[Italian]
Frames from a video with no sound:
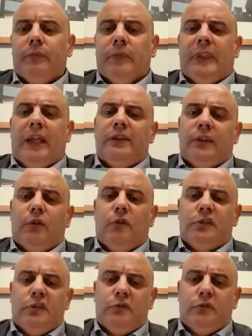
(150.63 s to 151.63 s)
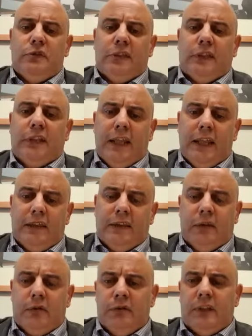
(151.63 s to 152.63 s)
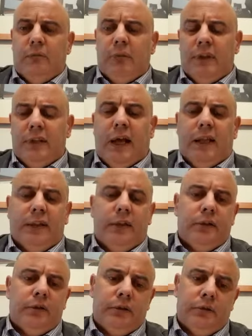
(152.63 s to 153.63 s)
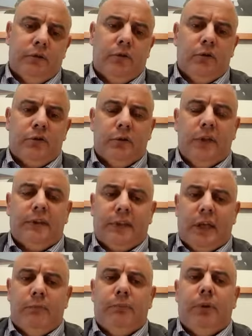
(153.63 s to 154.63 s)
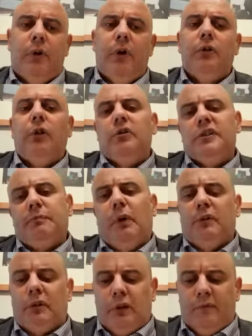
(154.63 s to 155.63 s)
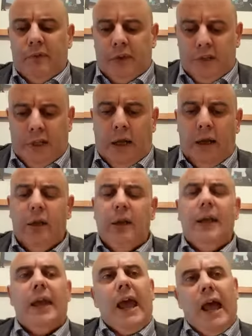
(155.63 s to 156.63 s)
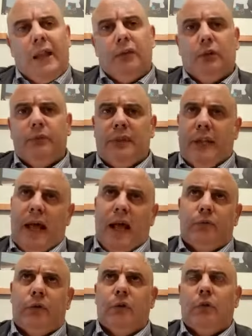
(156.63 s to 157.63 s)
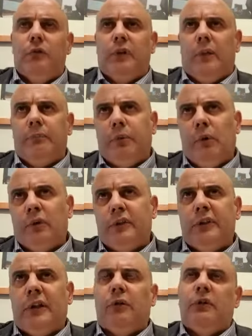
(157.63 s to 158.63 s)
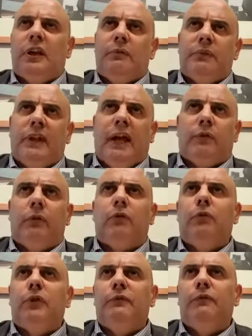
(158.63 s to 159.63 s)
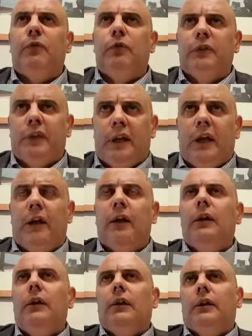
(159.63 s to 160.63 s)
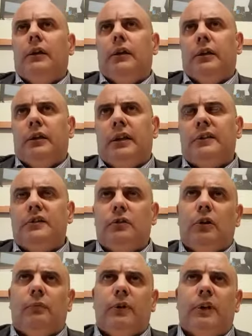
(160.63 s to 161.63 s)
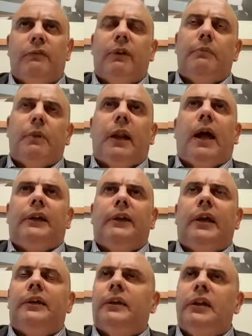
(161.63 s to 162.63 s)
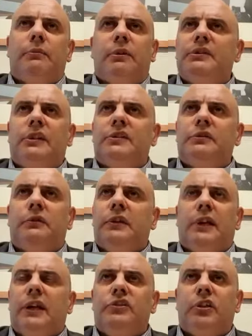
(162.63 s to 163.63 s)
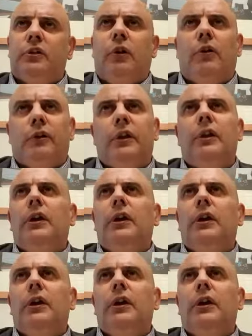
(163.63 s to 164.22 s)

tante cose che sono state dette e contrabbandate nel corso del tempo non rispondono a verità e hanno minato alcuni rapporti, hanno determinato alcuni vulnera eh, che si sono poi riverberati anche nelle prestazioni dei calciatori,